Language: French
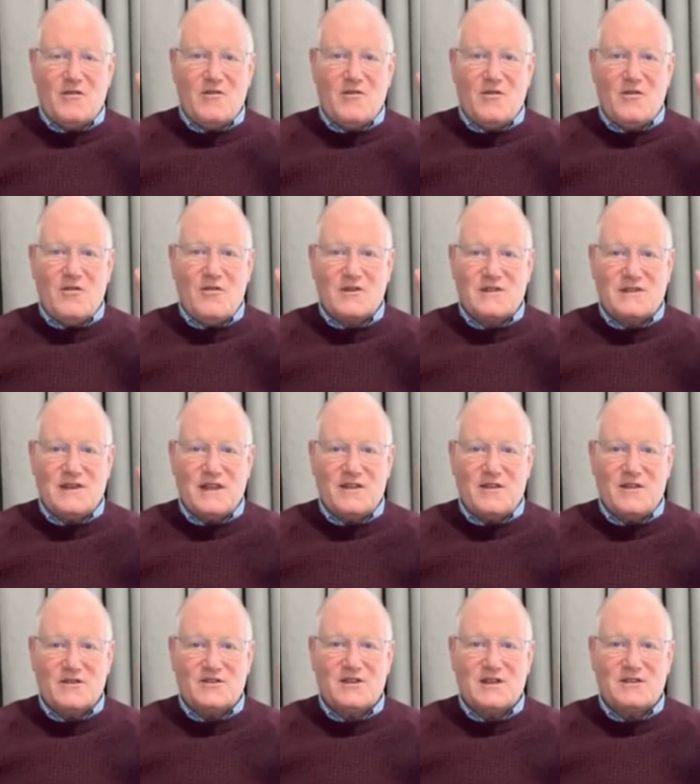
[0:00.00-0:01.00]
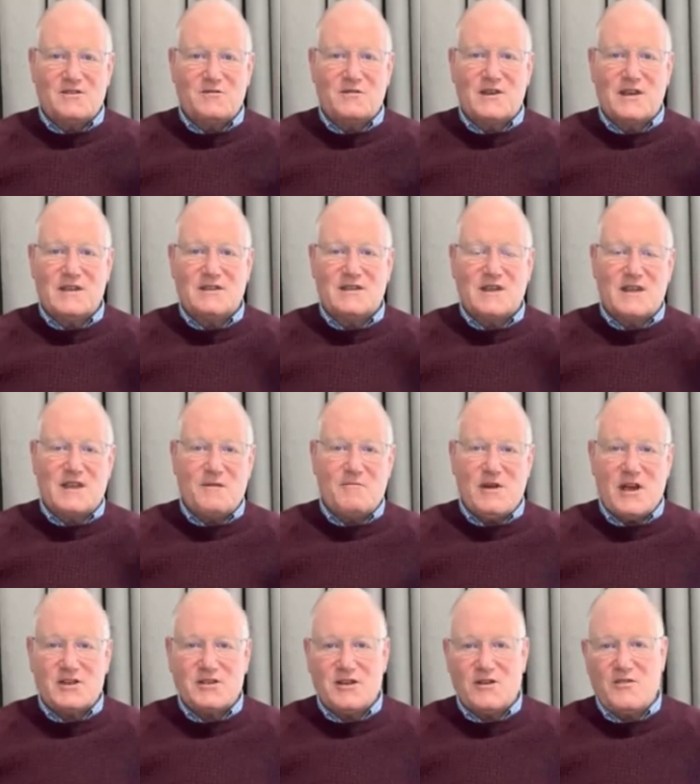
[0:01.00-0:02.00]
au Seigneur Jésus-Christ et qui
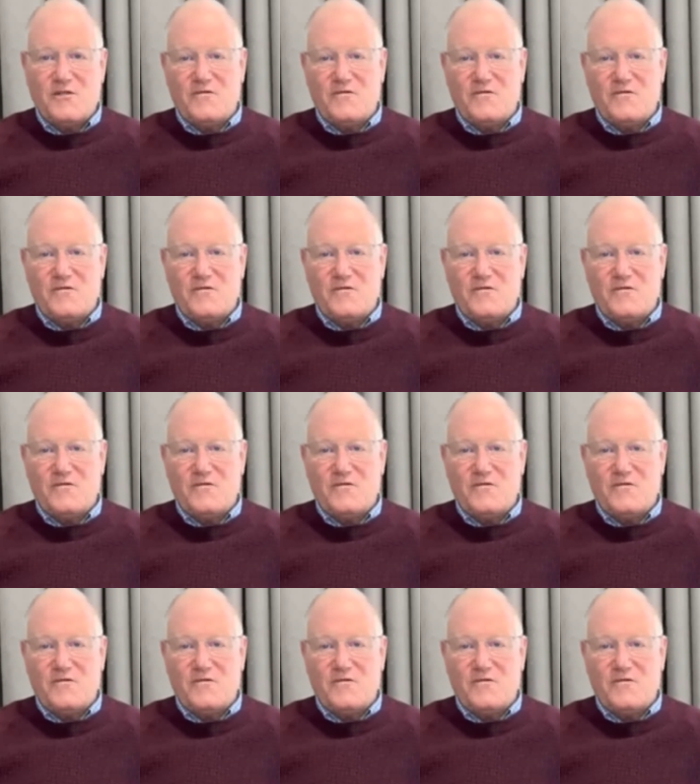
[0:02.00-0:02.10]
marchent en